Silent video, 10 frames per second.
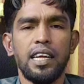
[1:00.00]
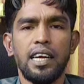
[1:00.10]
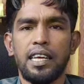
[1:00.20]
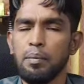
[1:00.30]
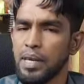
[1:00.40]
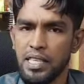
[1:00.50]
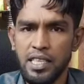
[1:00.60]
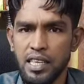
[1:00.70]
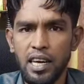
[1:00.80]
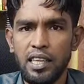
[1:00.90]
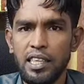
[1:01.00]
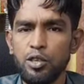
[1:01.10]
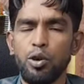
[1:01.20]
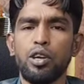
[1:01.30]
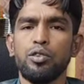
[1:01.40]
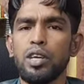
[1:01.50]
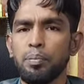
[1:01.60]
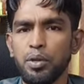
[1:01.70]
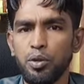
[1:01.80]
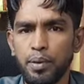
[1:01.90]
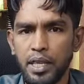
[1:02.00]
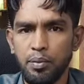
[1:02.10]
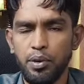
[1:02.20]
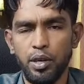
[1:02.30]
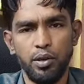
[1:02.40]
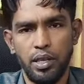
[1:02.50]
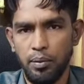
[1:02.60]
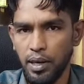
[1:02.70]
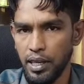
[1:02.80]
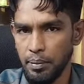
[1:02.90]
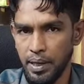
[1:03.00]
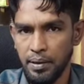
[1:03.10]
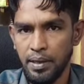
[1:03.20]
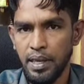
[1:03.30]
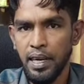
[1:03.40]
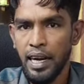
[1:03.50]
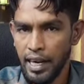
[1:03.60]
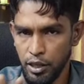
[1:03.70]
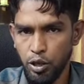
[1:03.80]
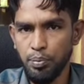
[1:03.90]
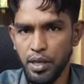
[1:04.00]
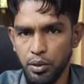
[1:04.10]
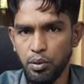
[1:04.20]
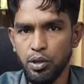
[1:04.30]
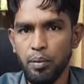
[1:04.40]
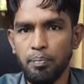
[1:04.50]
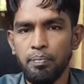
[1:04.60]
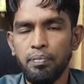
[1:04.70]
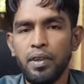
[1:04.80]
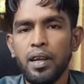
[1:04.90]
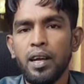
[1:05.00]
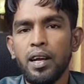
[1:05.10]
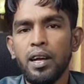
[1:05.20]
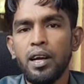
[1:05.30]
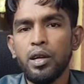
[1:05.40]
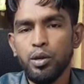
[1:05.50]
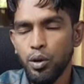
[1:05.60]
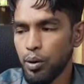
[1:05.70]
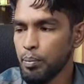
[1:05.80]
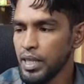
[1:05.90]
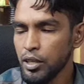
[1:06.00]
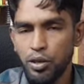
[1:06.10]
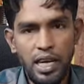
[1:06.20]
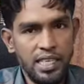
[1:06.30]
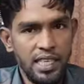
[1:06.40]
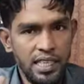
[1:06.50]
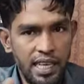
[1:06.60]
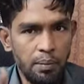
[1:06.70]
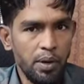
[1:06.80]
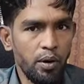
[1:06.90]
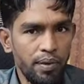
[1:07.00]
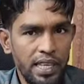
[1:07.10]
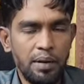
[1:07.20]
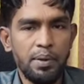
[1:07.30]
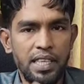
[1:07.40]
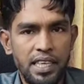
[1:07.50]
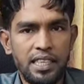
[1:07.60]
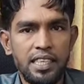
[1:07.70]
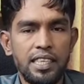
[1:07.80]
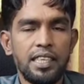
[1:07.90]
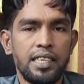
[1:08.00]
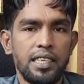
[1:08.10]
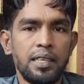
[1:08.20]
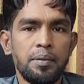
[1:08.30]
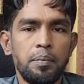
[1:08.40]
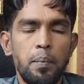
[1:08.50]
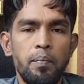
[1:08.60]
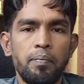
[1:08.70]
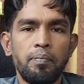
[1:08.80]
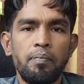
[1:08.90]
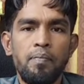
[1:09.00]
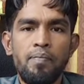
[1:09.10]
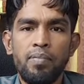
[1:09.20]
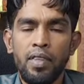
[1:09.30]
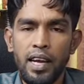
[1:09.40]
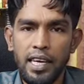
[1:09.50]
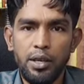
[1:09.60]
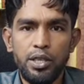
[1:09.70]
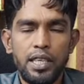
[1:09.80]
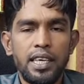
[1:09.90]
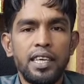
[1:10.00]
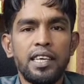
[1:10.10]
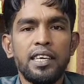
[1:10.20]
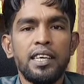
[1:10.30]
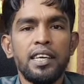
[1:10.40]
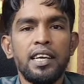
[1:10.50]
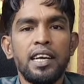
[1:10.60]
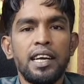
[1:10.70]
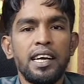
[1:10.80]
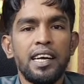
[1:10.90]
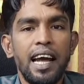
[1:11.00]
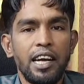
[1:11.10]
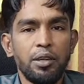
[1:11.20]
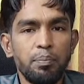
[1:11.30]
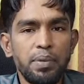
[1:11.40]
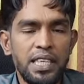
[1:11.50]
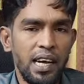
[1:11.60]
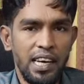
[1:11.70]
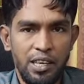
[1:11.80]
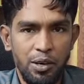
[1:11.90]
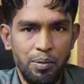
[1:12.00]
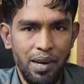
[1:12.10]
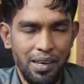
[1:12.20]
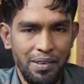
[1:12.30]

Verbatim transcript: থাকেন এই মেসেজটা না দিয়ে সরাসরি আপনি দুই মিনিট ফোনে কথা বলে নেবেন এটা সবচেয়ে উত্তম তো বিশেষ করে আজকের যে আমরা অফারটা আপনাদেরকে দিতে যাচ্ছি এটা হচ্ছে একদম বিশাল একটা অফার